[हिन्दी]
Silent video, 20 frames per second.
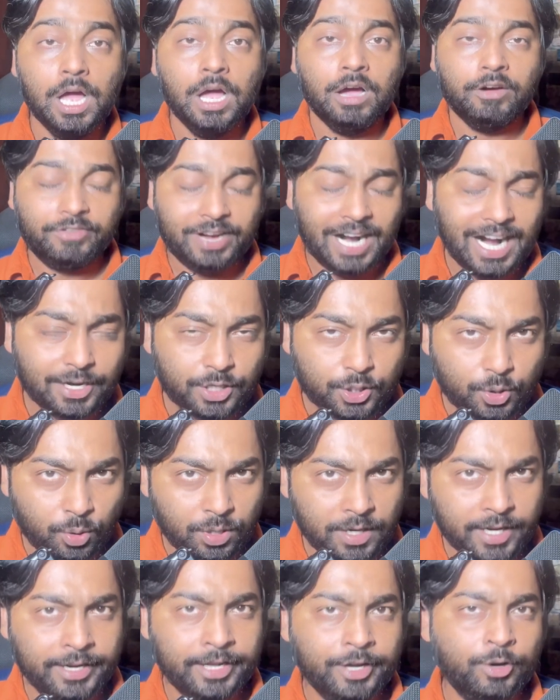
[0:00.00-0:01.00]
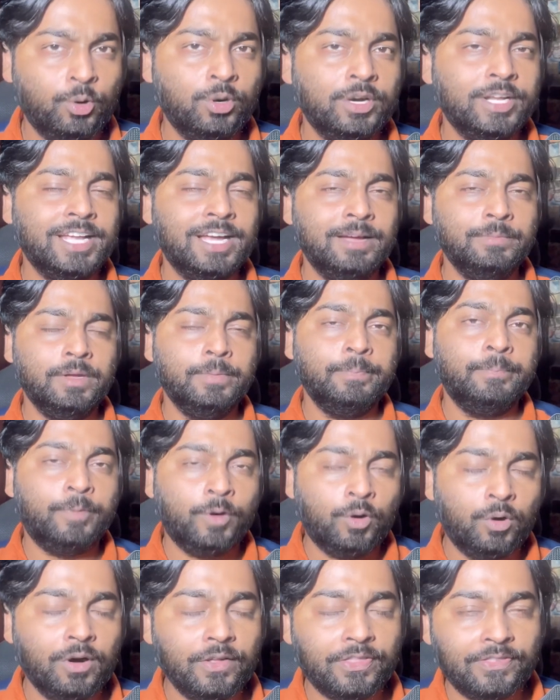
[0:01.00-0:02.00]
विराट कोहली ने ओडिया में
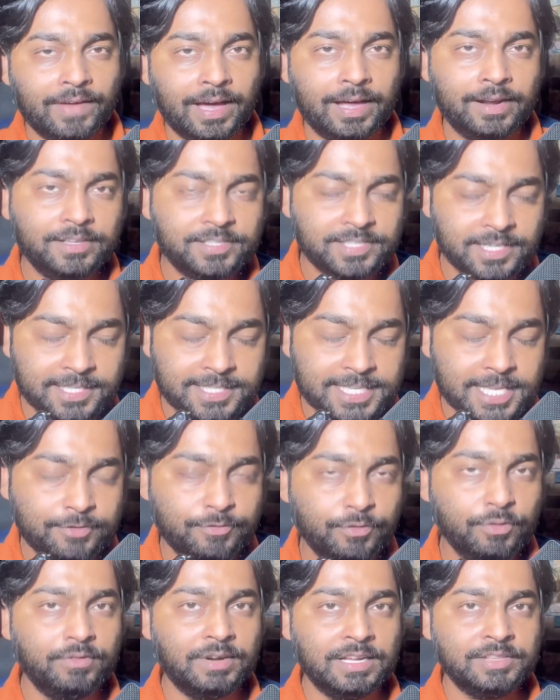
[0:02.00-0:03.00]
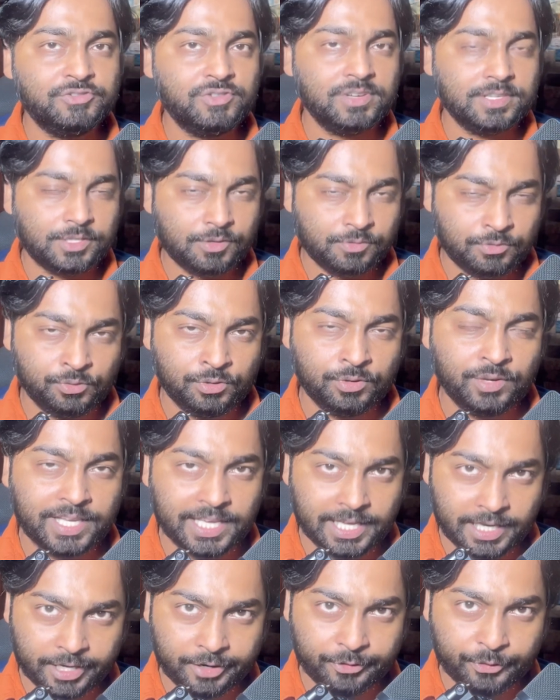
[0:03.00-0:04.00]
बहुत सारे सक्सेसफुल रन चेजे उन्होंने
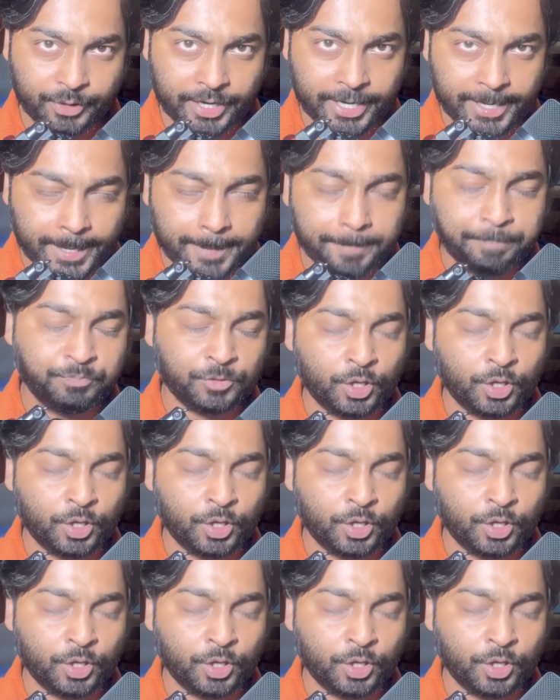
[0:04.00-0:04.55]
किए हुए हैं